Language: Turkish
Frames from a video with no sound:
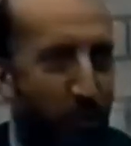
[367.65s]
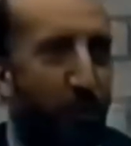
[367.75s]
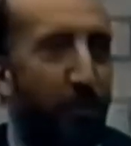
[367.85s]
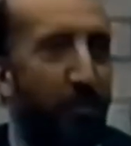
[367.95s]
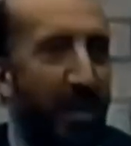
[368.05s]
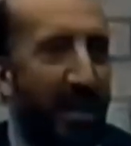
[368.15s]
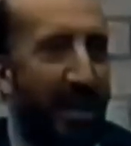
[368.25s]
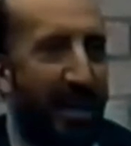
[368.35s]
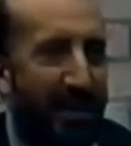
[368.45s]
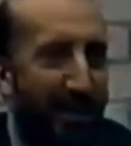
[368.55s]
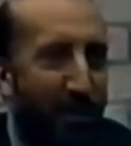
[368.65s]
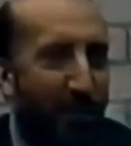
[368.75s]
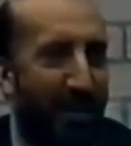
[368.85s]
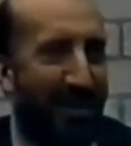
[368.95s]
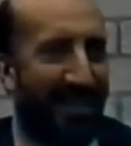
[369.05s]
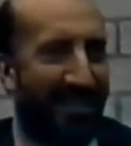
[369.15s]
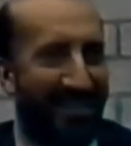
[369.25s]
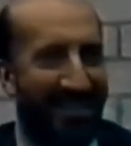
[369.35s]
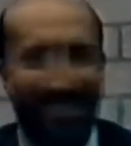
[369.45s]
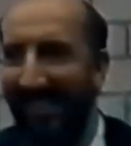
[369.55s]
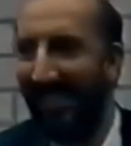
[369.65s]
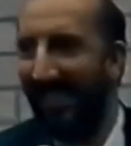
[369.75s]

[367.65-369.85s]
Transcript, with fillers: süpürmeyecekler ya siz süpüreceksiniz.